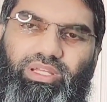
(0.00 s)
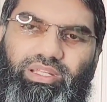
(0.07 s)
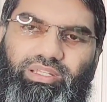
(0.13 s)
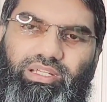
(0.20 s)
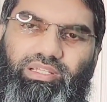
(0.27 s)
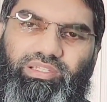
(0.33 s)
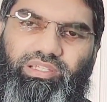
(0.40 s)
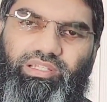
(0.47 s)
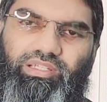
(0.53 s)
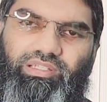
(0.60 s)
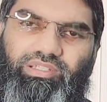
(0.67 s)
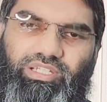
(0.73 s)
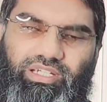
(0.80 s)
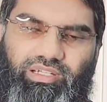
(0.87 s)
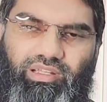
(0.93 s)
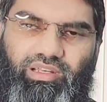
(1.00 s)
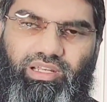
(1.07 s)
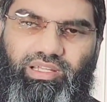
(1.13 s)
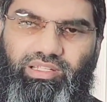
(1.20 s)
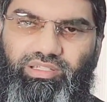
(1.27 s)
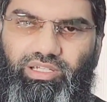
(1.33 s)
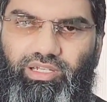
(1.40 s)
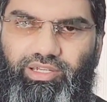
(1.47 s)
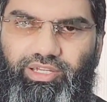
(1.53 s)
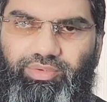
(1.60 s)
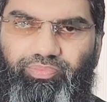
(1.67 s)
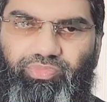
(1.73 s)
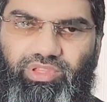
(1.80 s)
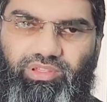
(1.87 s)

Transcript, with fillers: बहरिया से चेक करना है जाके